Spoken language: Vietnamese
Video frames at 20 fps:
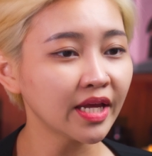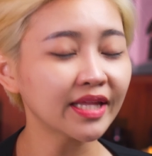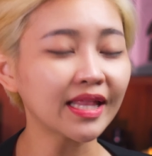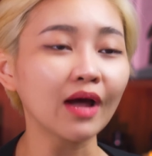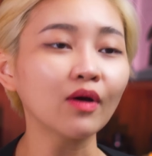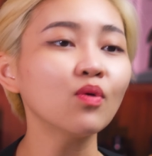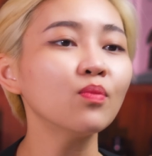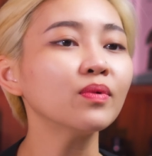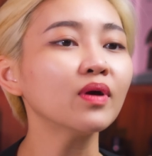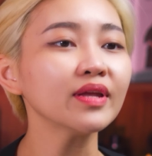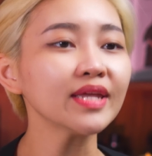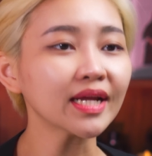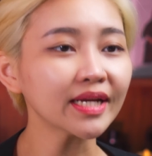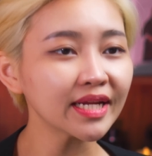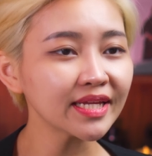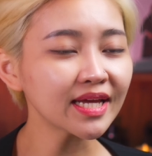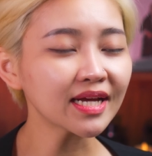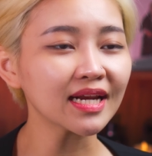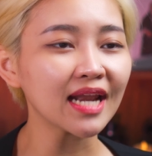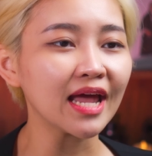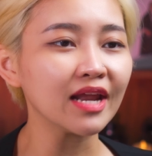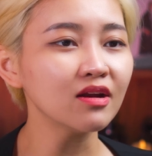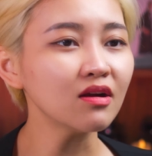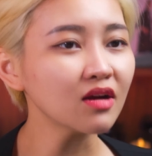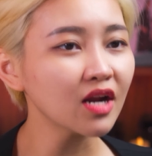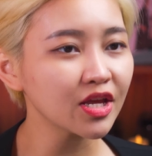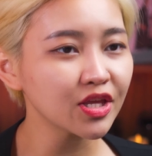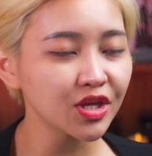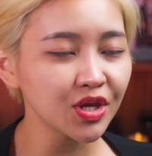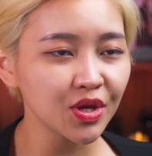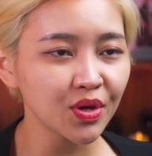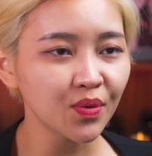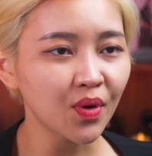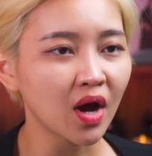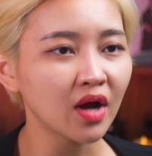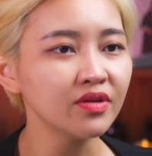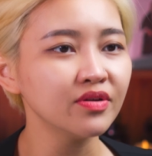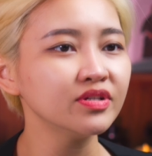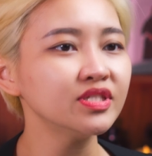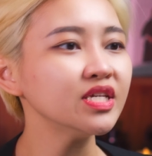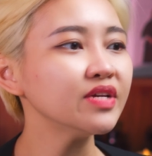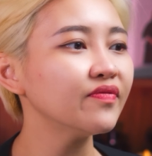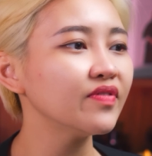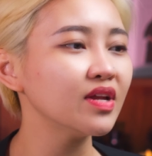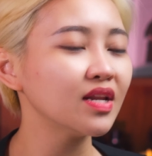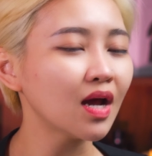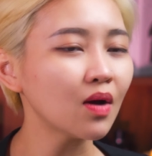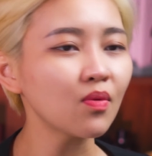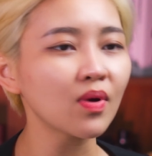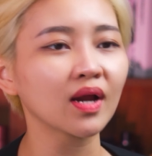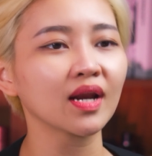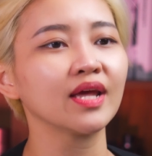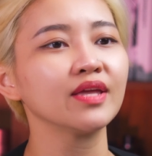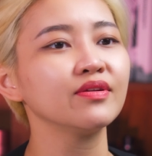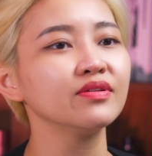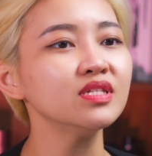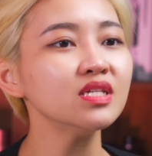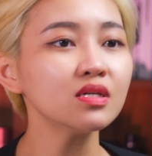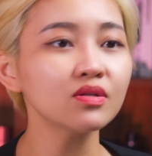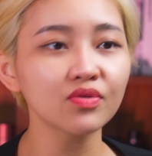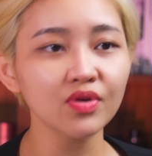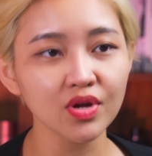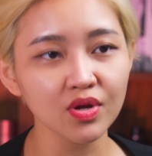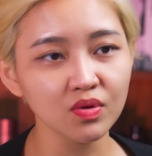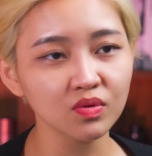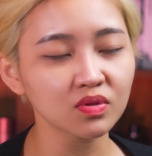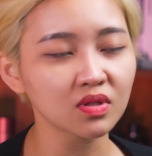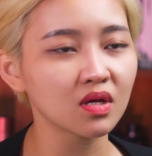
thì thảo cũng có nhắc đi nhắc lại rất là nhiều ở những chiếc vlog hoặc là những chiếc reel